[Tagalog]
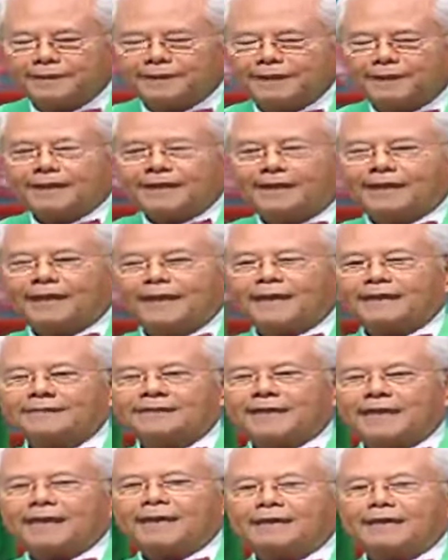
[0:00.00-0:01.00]
At
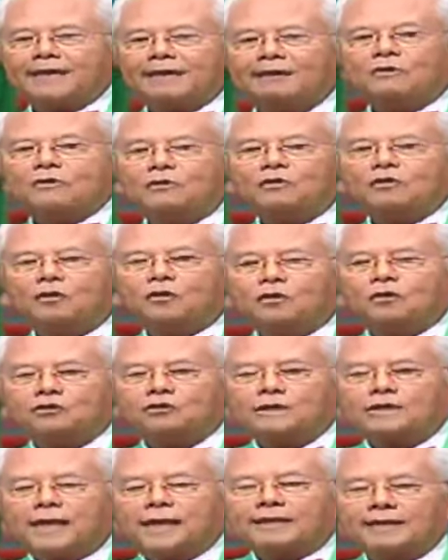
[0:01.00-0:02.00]
saka nanonood sa
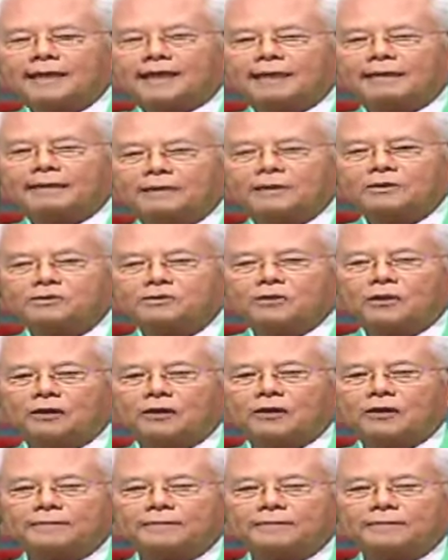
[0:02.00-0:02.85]
television.